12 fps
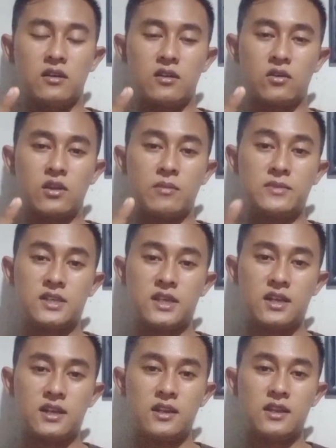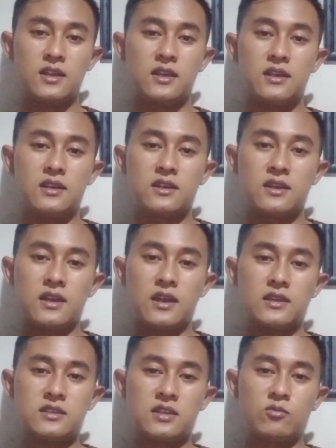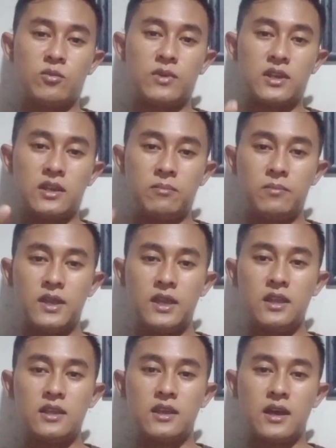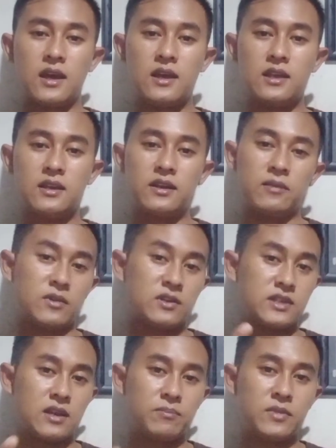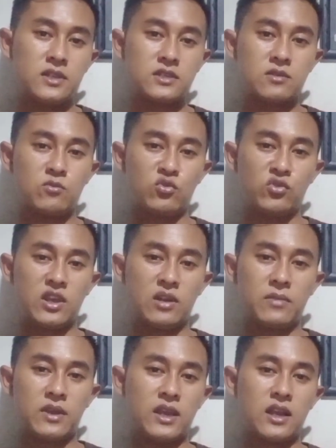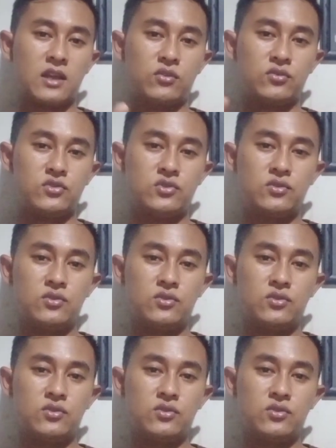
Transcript: roda mesin ST Mobil TV ya Ripple Service kemudian bengkel A7